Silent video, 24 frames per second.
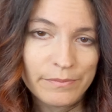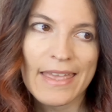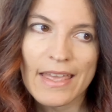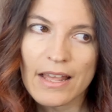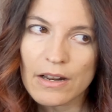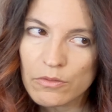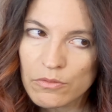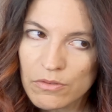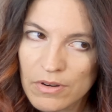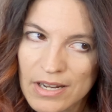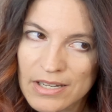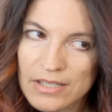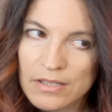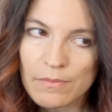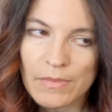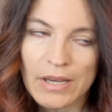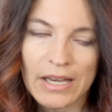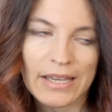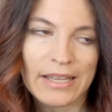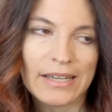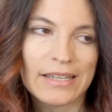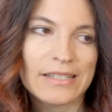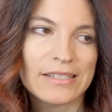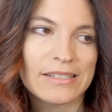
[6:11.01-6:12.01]
Hay algunas
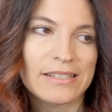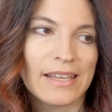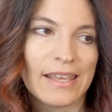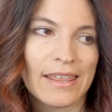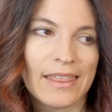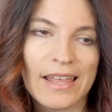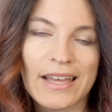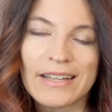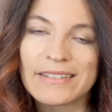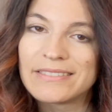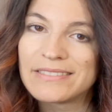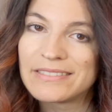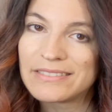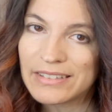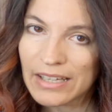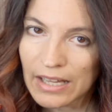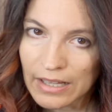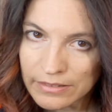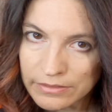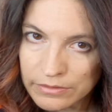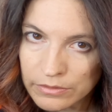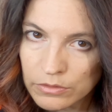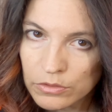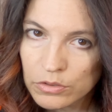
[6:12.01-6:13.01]
imágenes que dan
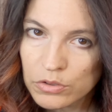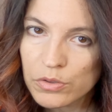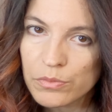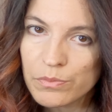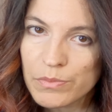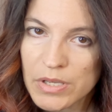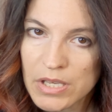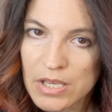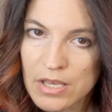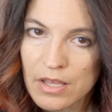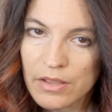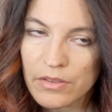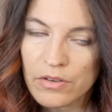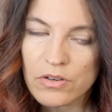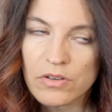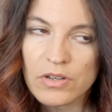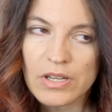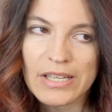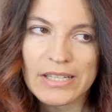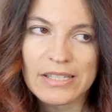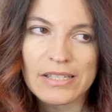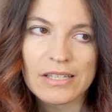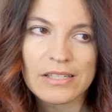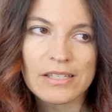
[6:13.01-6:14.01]
tanto
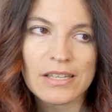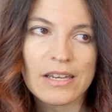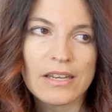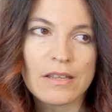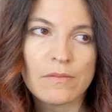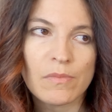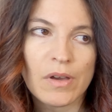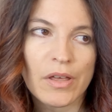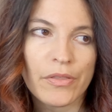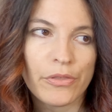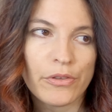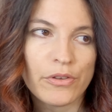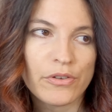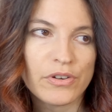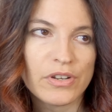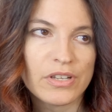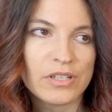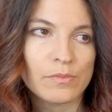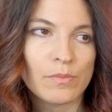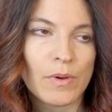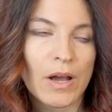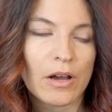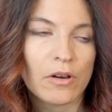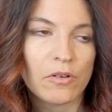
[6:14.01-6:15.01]
miedo, esas
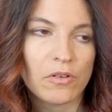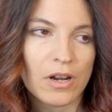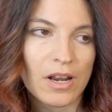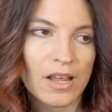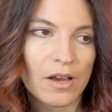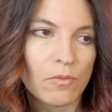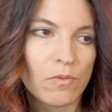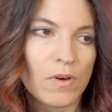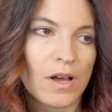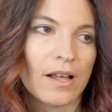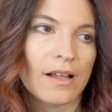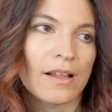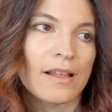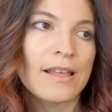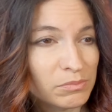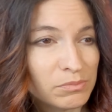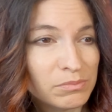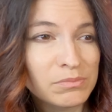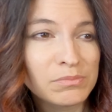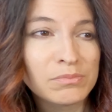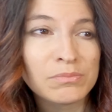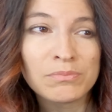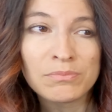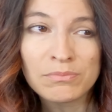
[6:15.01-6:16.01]
animaciones bajo el agua
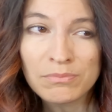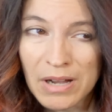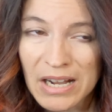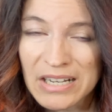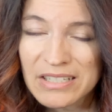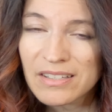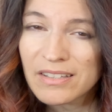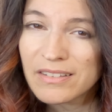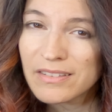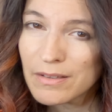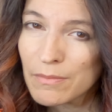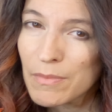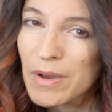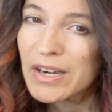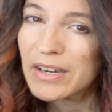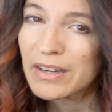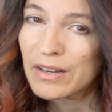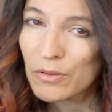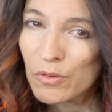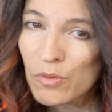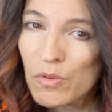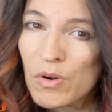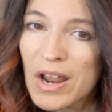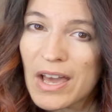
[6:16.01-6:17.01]
mm, bastante más
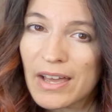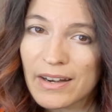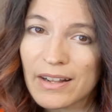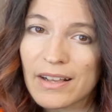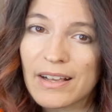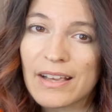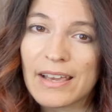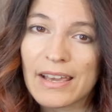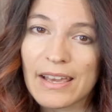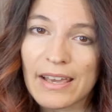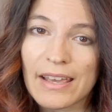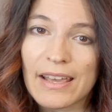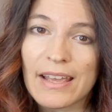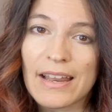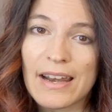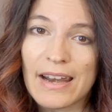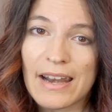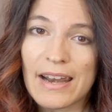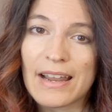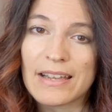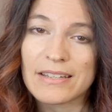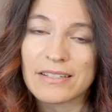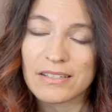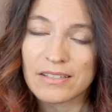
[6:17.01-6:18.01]
regular que
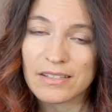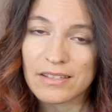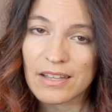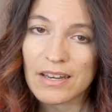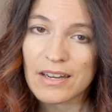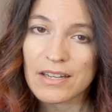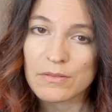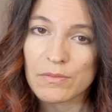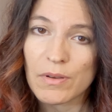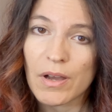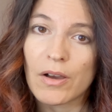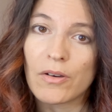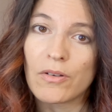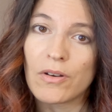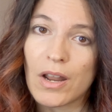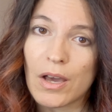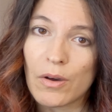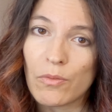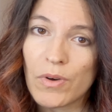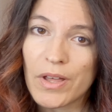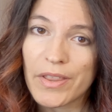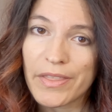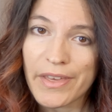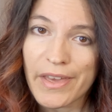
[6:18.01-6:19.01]
las escenas bajo el
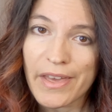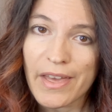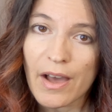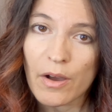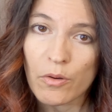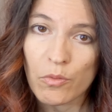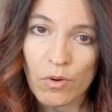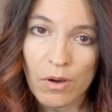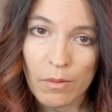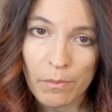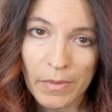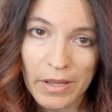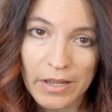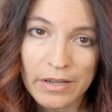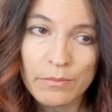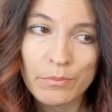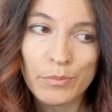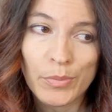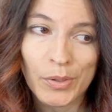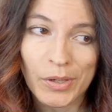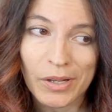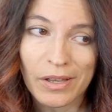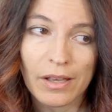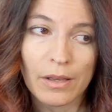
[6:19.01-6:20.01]
agua de
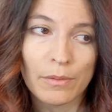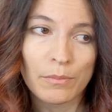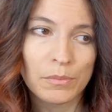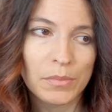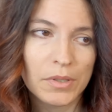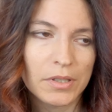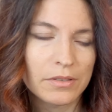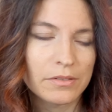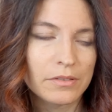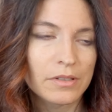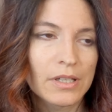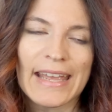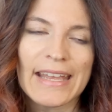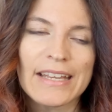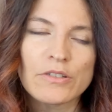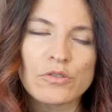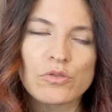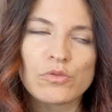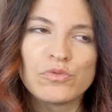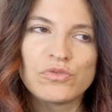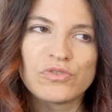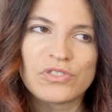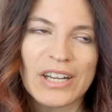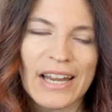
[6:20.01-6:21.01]
Aquaman, por ejemplo.
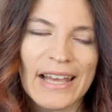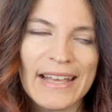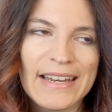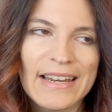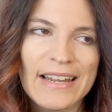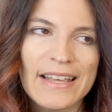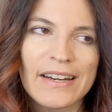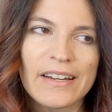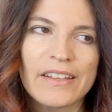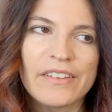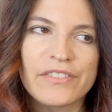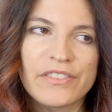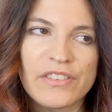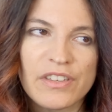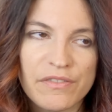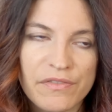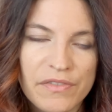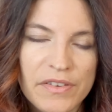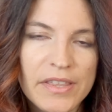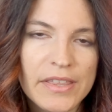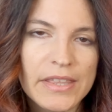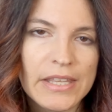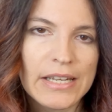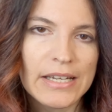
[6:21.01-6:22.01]
Es un tráiler
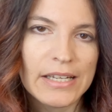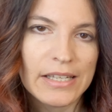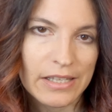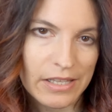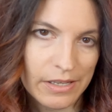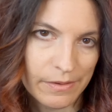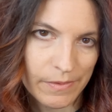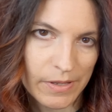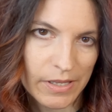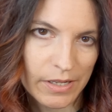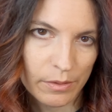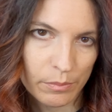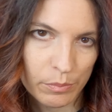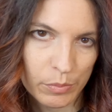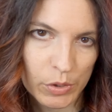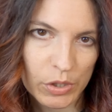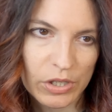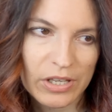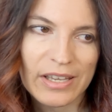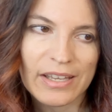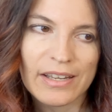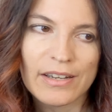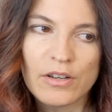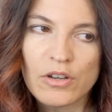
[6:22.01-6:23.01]
difícil de ver,
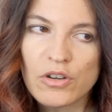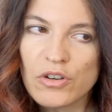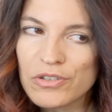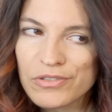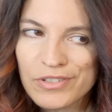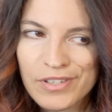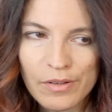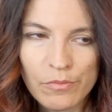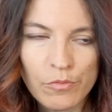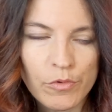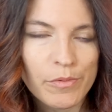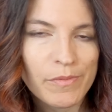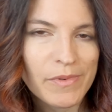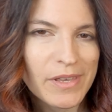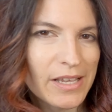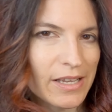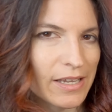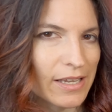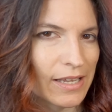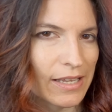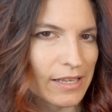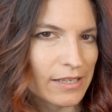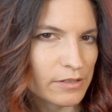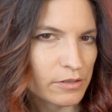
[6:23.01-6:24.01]
porque no sé muy
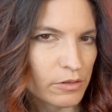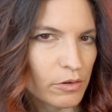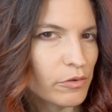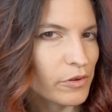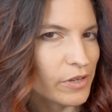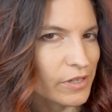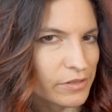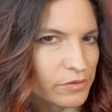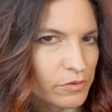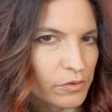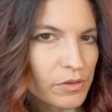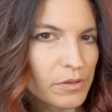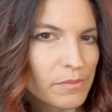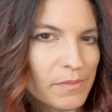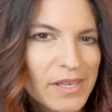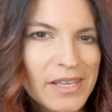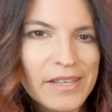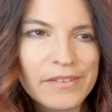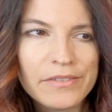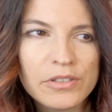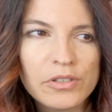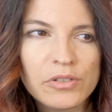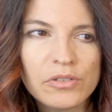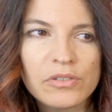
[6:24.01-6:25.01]
bien qué es lo que estoy
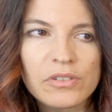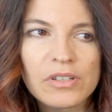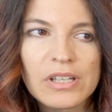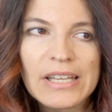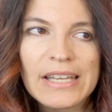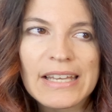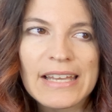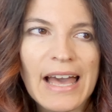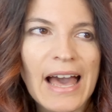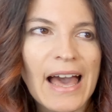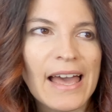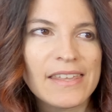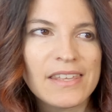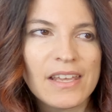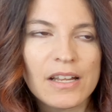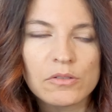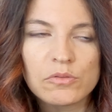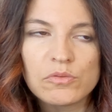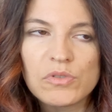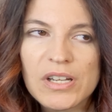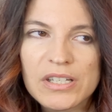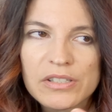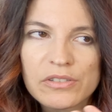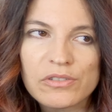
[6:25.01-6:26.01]
viviendo, hay
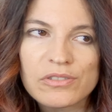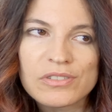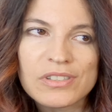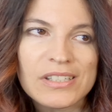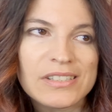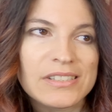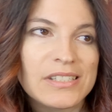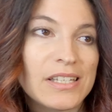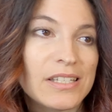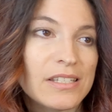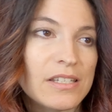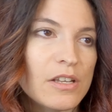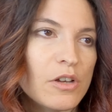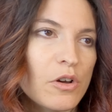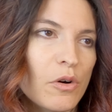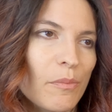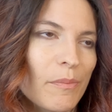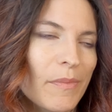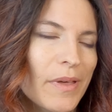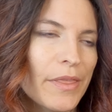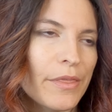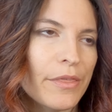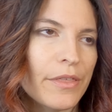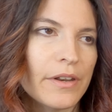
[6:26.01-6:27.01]
algunas cosas que sí
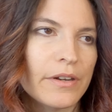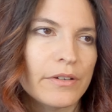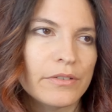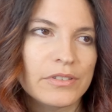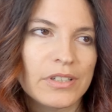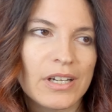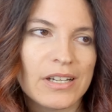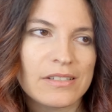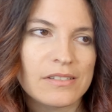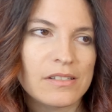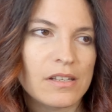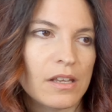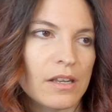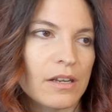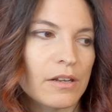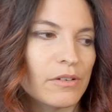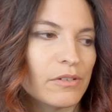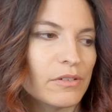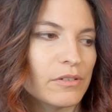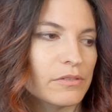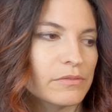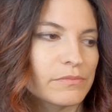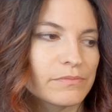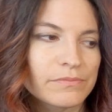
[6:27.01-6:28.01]
convencen, otras que
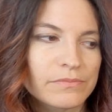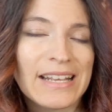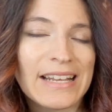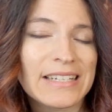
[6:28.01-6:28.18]
no.